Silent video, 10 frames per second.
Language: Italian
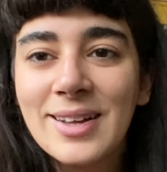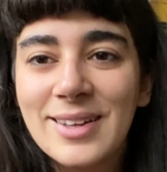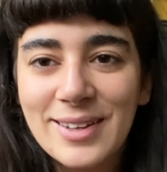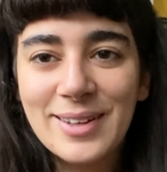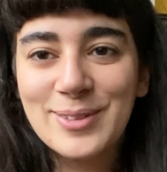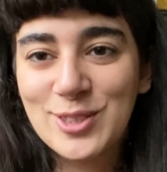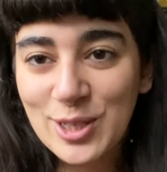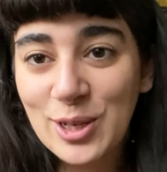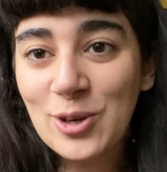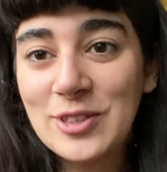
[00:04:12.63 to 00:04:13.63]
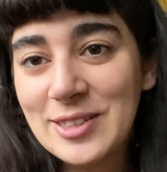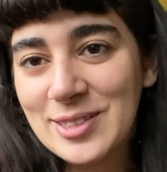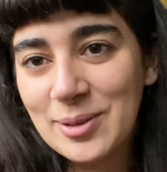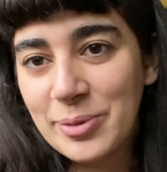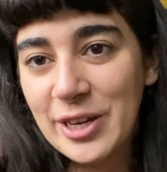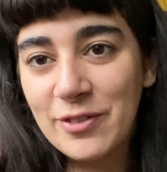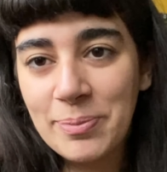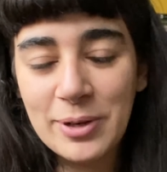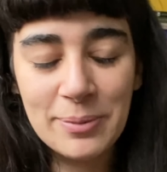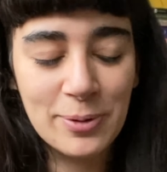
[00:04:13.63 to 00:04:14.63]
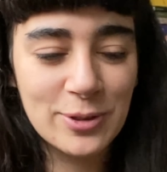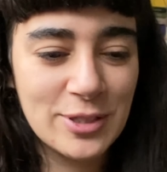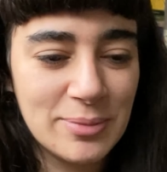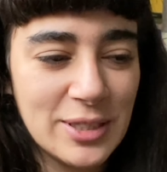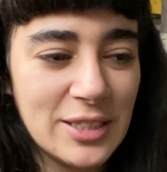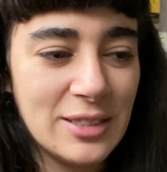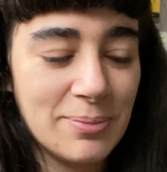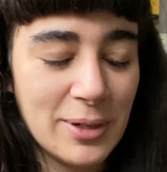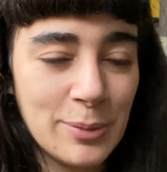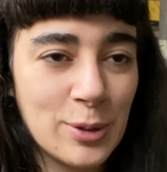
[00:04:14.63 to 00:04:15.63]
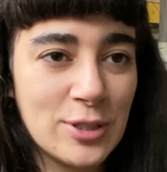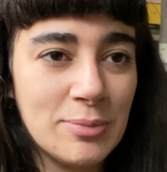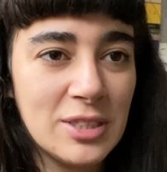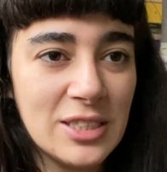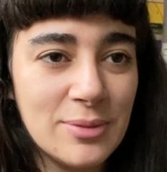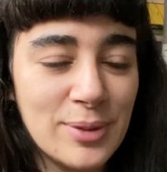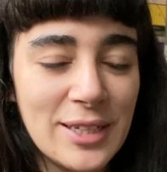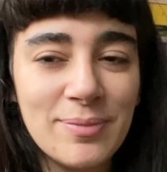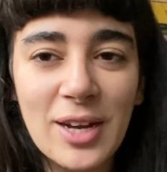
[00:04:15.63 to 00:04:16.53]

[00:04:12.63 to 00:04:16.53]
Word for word: Eh, cercherò di essere breve per i, prossimi, per i prossimi libri,